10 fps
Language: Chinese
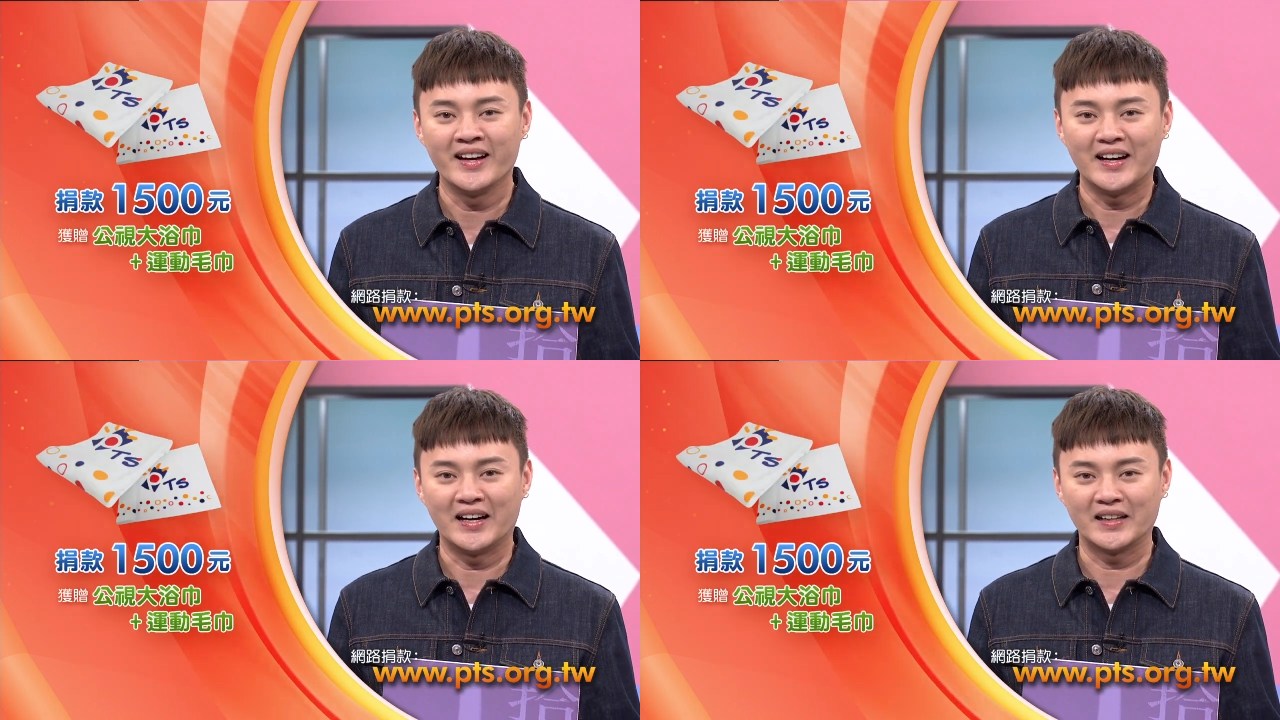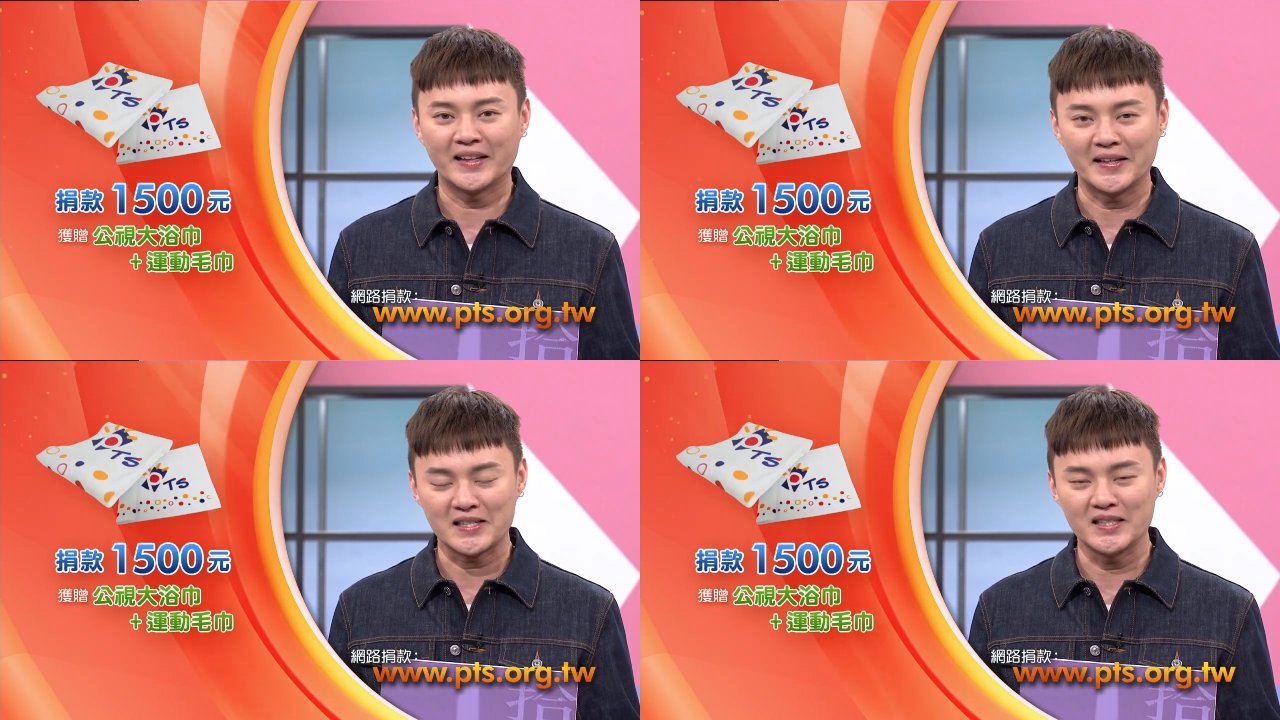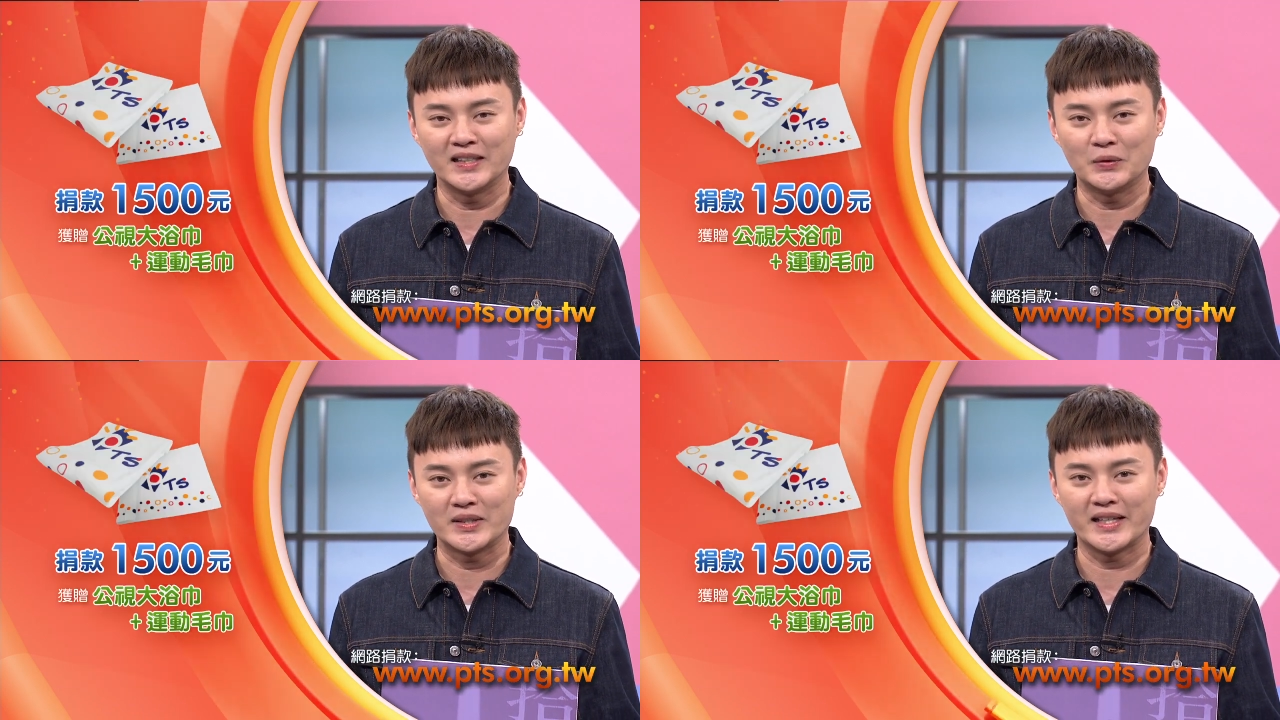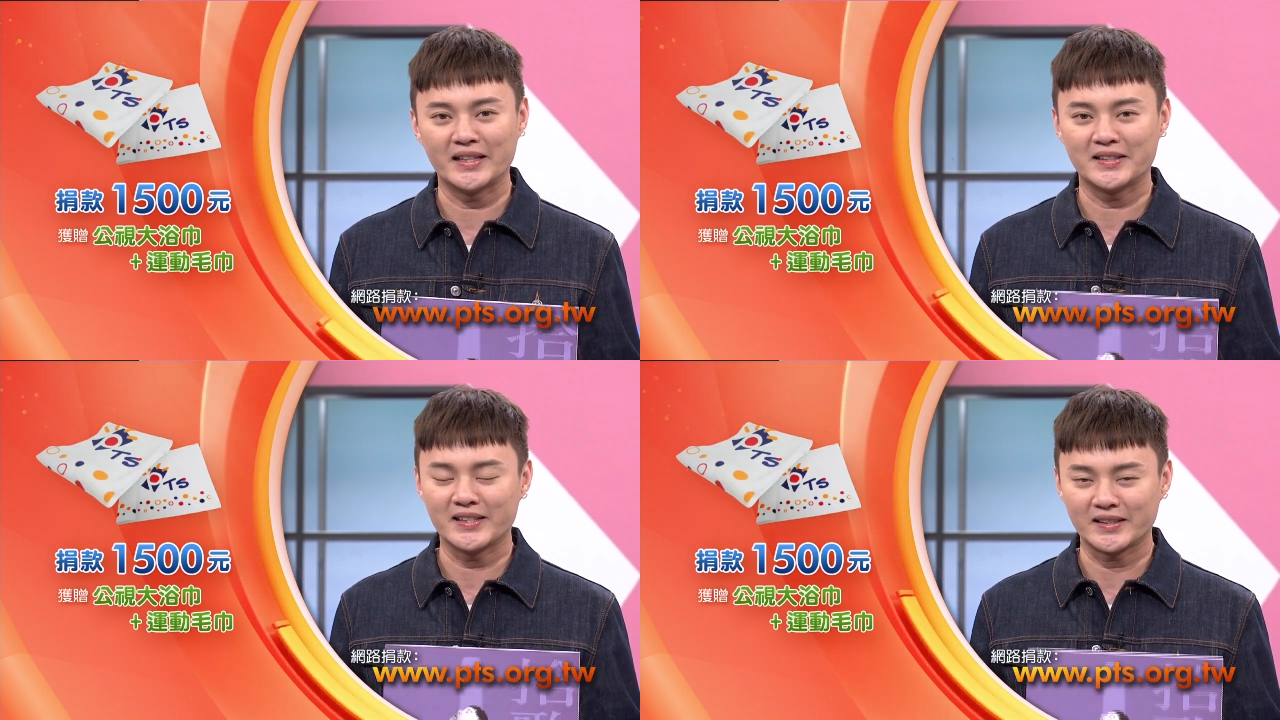呃，那一次呢，我在
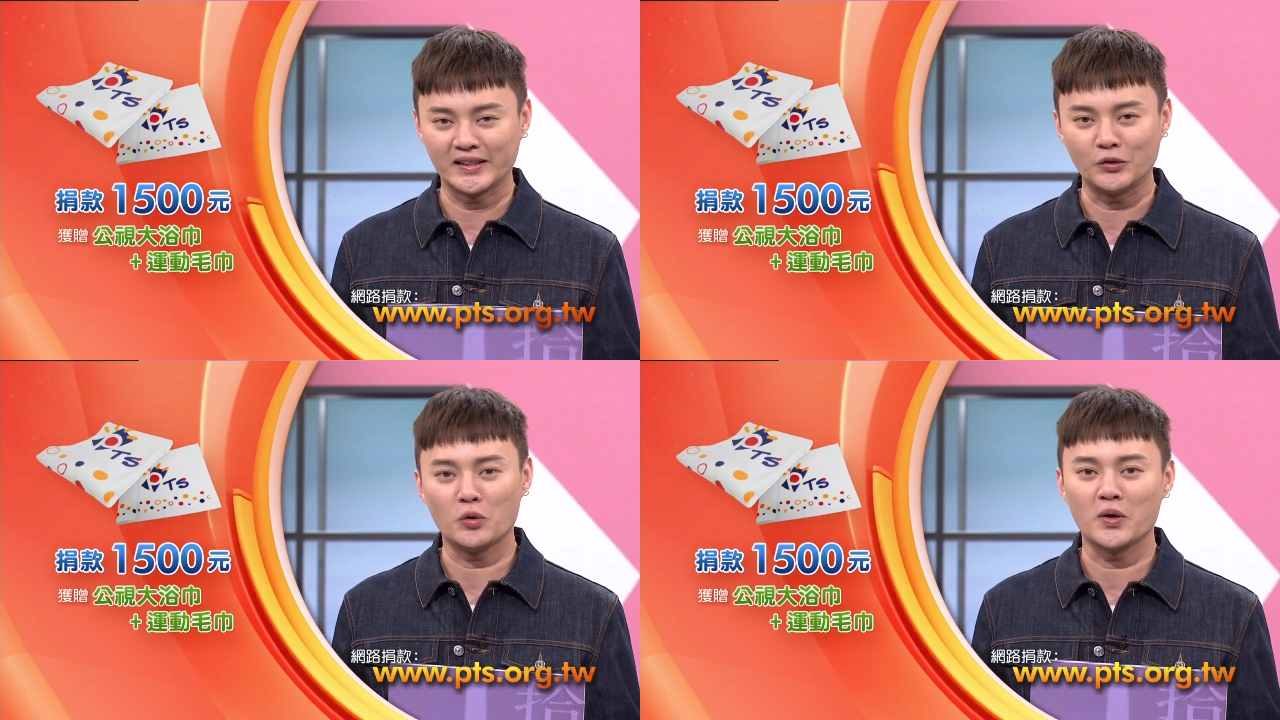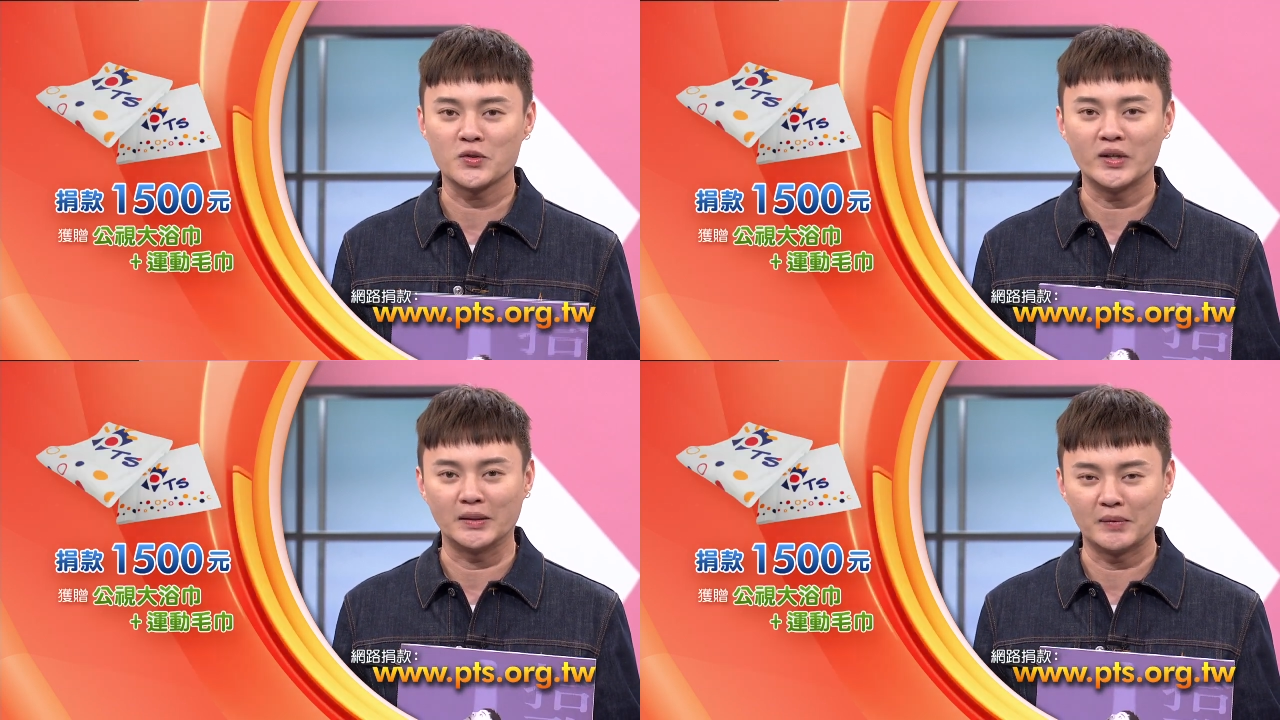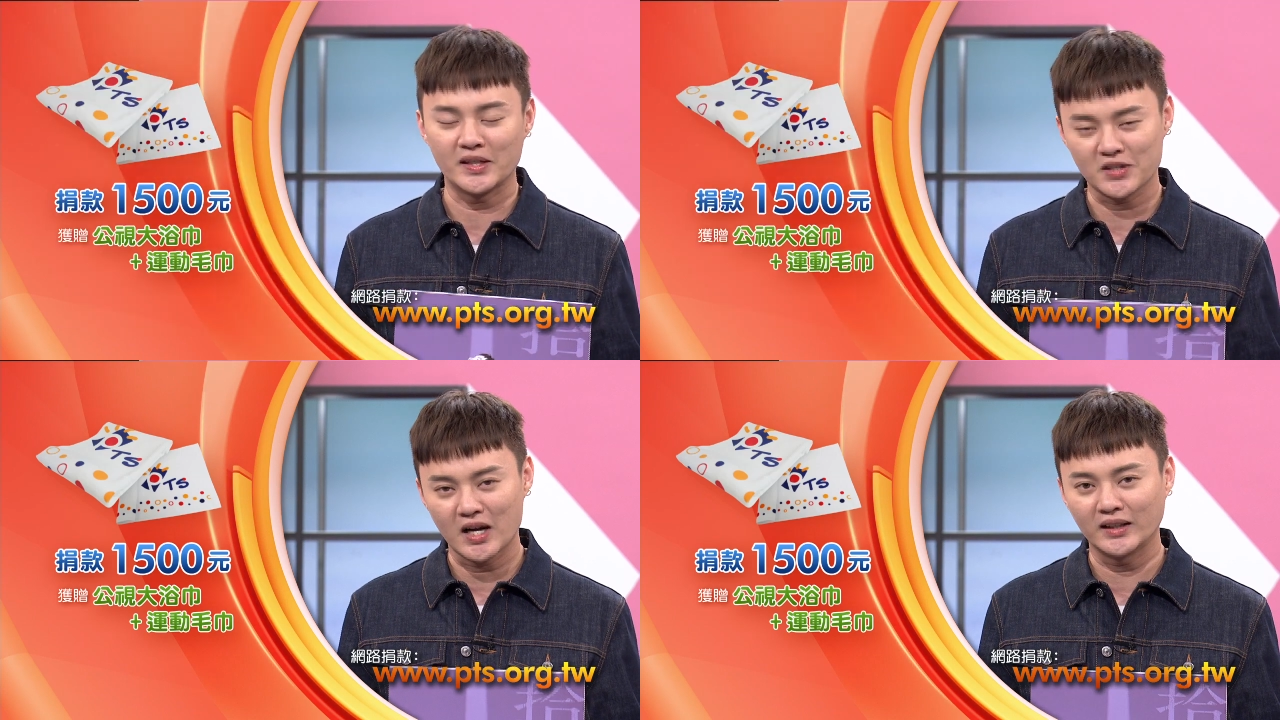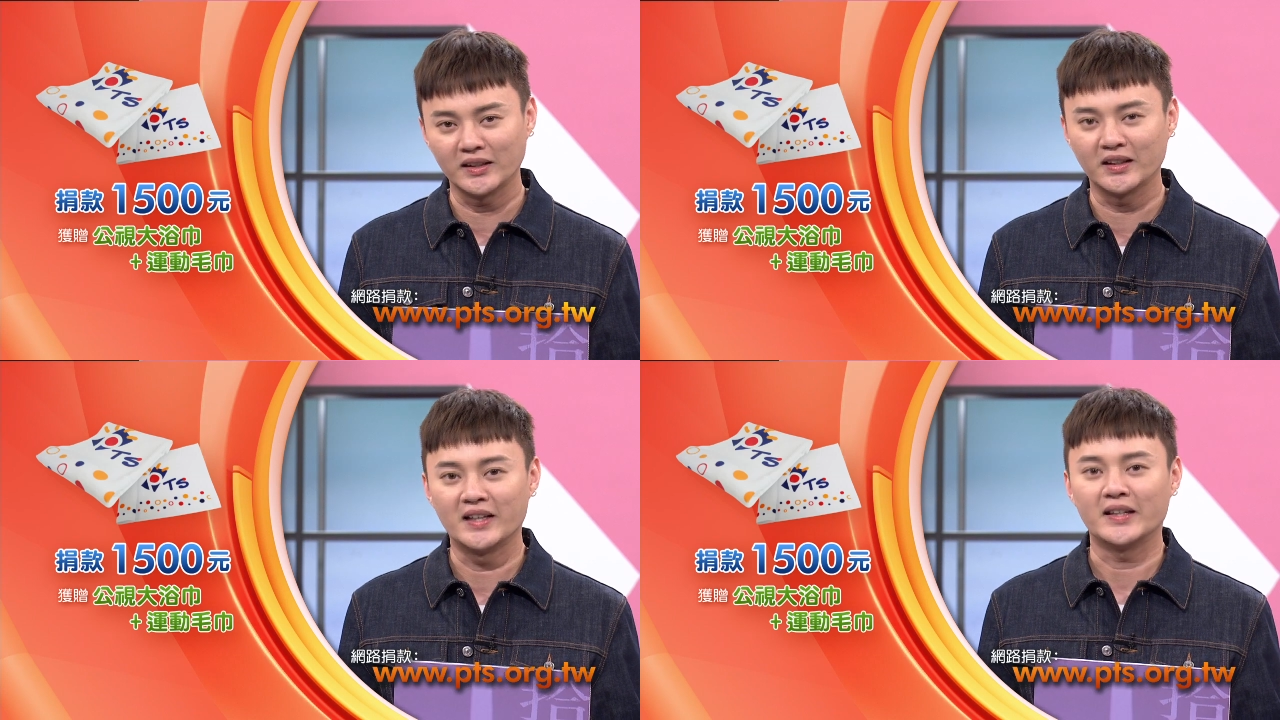这个音乐万万岁里面也唱了。